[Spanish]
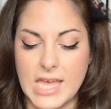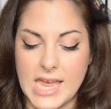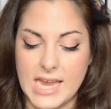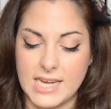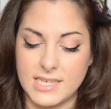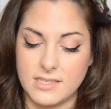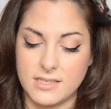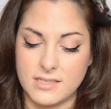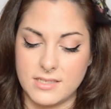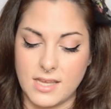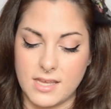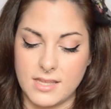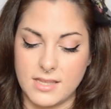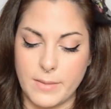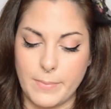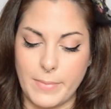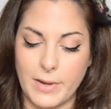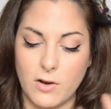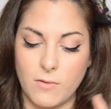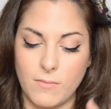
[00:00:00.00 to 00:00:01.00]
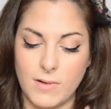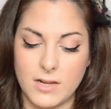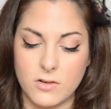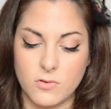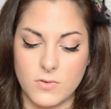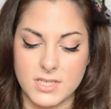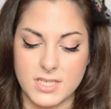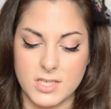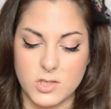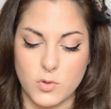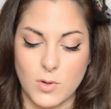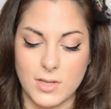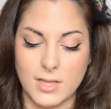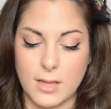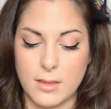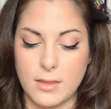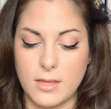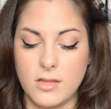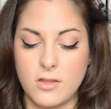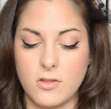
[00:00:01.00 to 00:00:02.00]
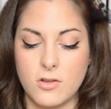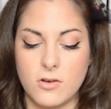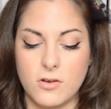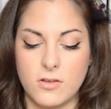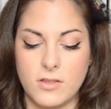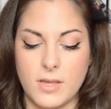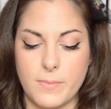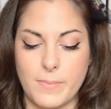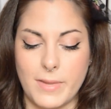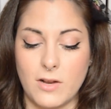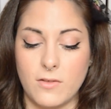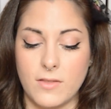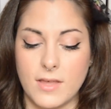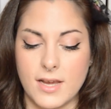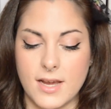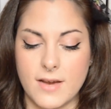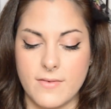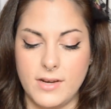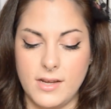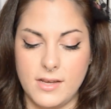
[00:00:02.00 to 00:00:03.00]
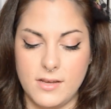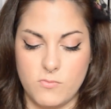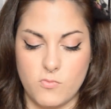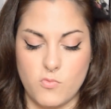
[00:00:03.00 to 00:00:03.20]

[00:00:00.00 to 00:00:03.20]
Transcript: Es esta de pelo blanco así sueltecito, de pelo de cabra.